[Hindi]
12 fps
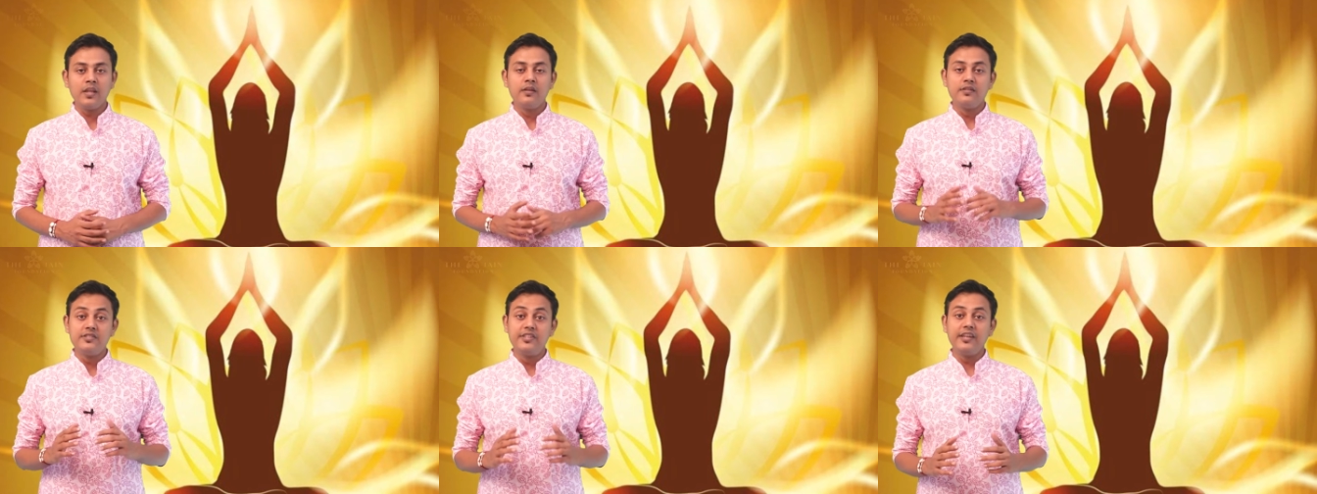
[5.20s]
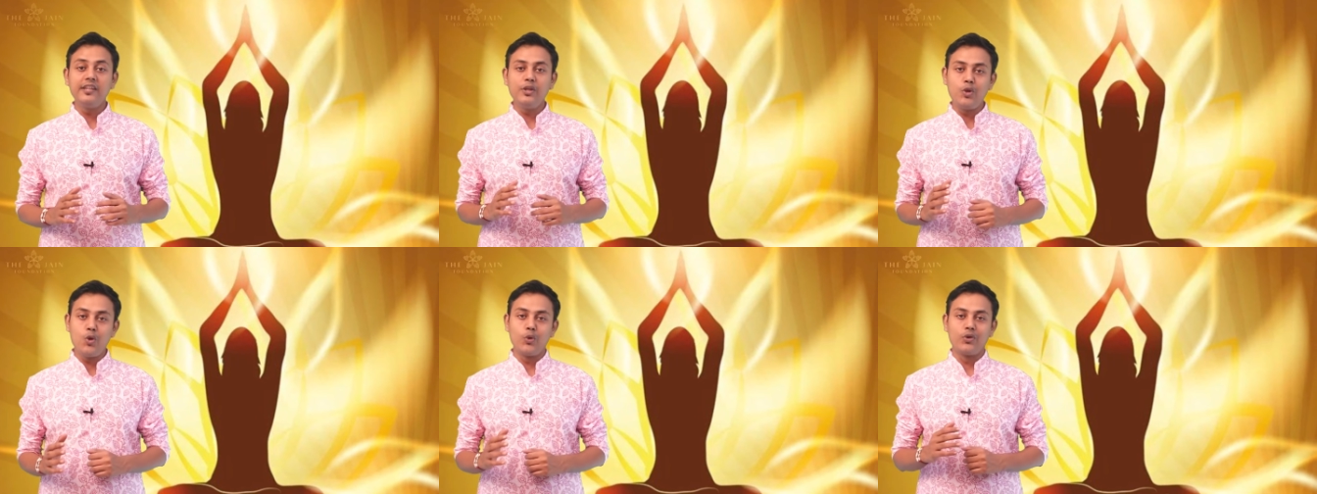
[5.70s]
जैन
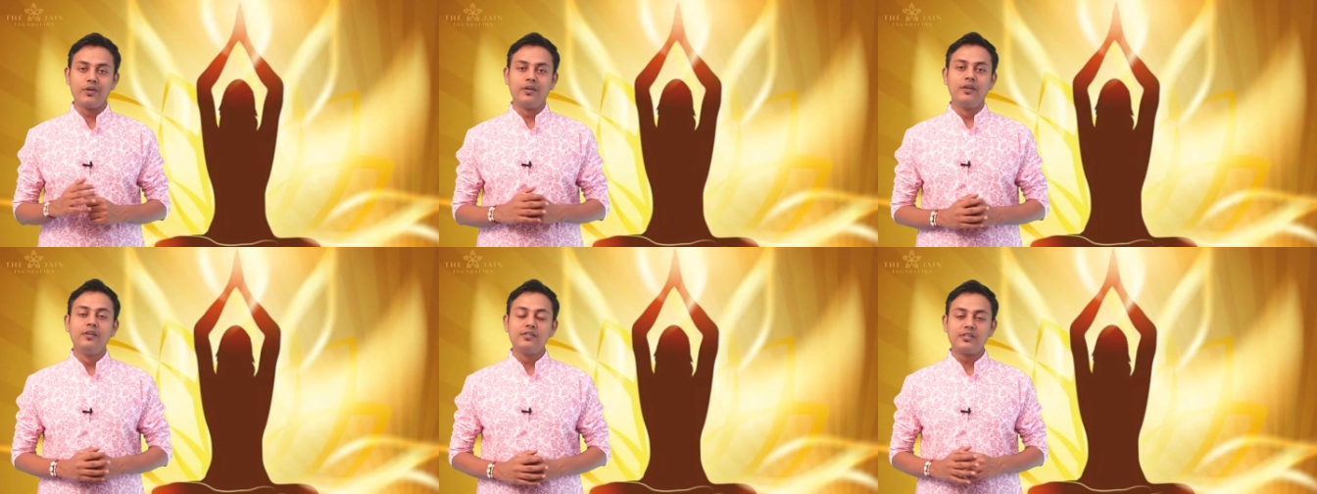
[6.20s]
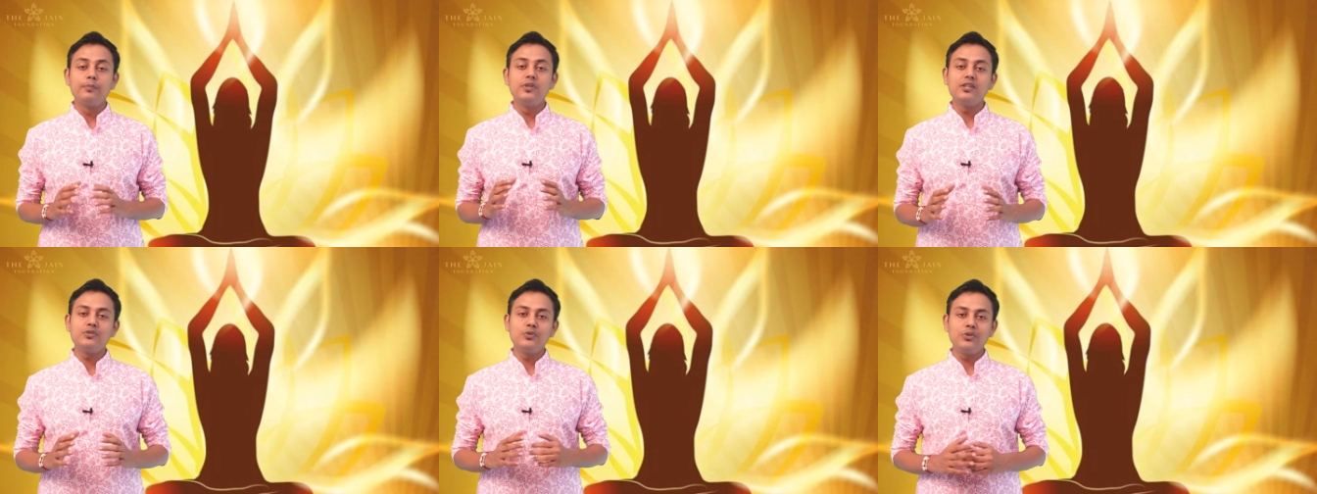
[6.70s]
योग शब्द
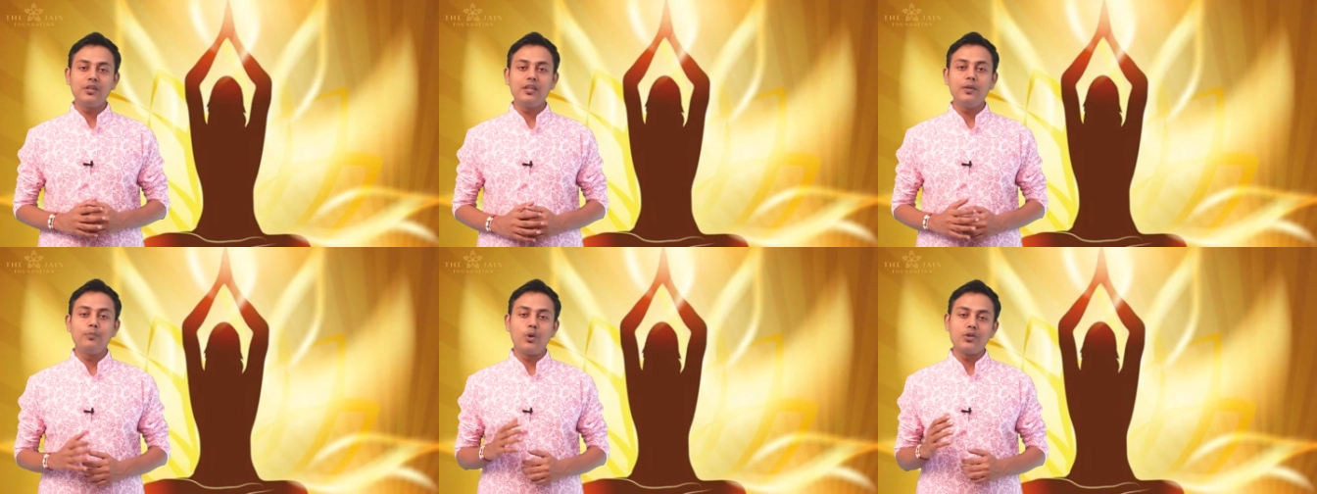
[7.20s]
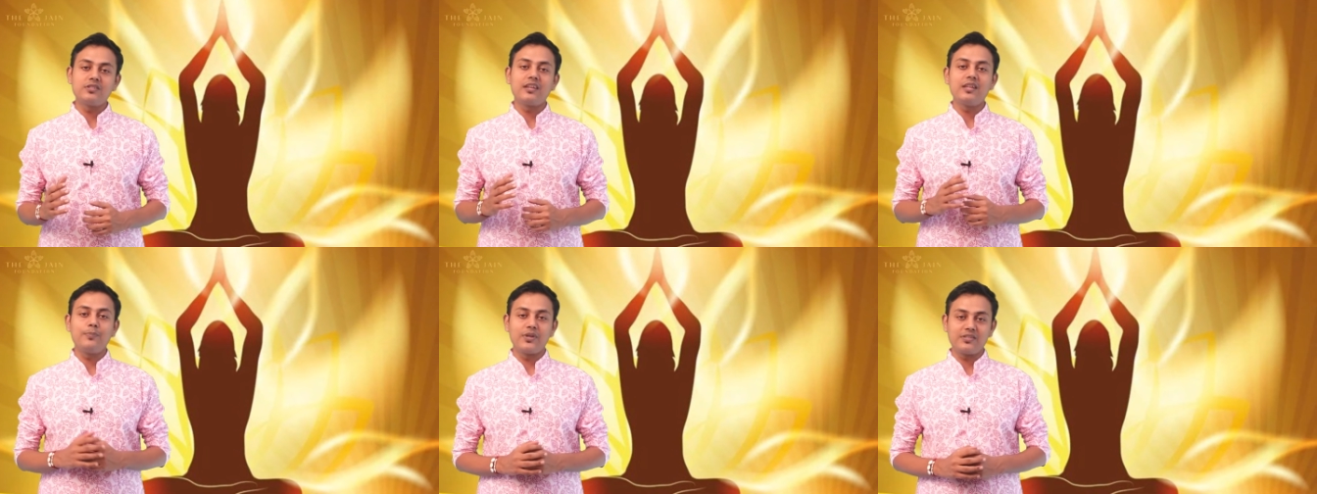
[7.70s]
सुनते ही बहुत सारे
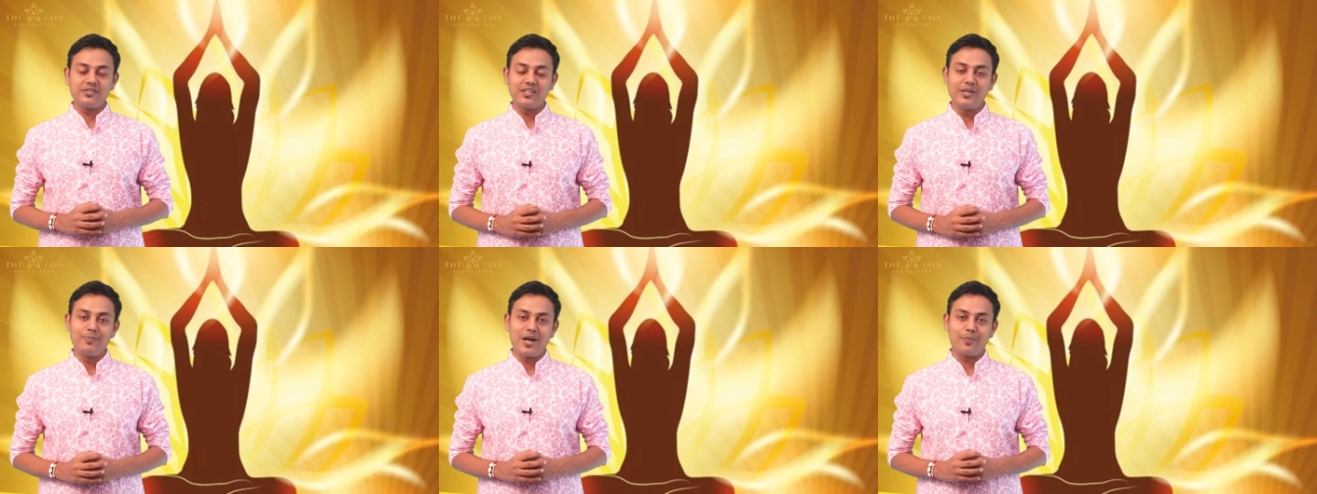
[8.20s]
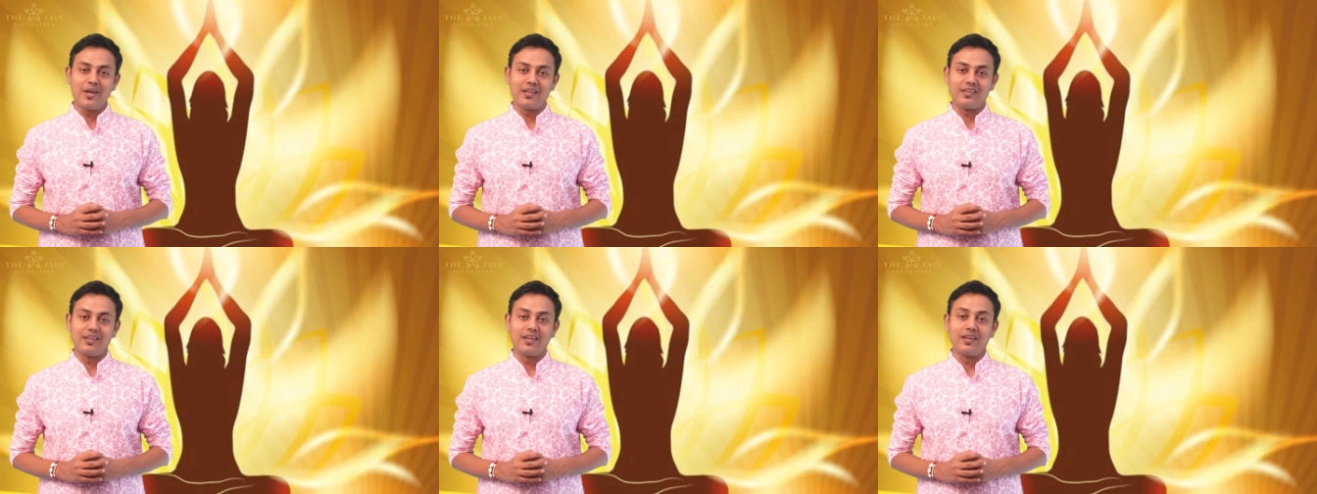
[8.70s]
प्रश्न दिमाग में आते
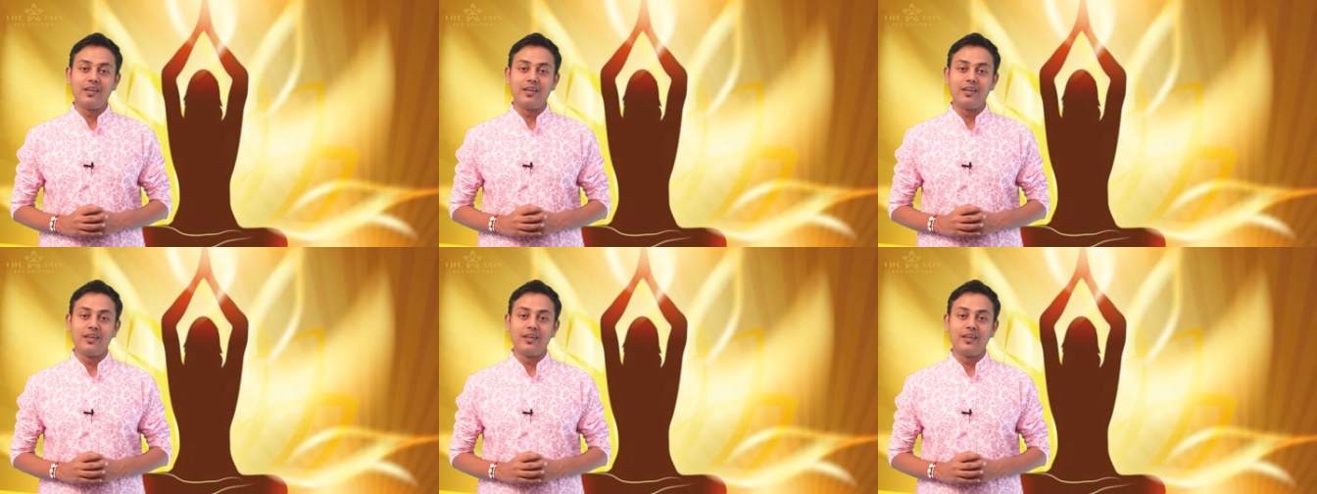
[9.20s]
हैं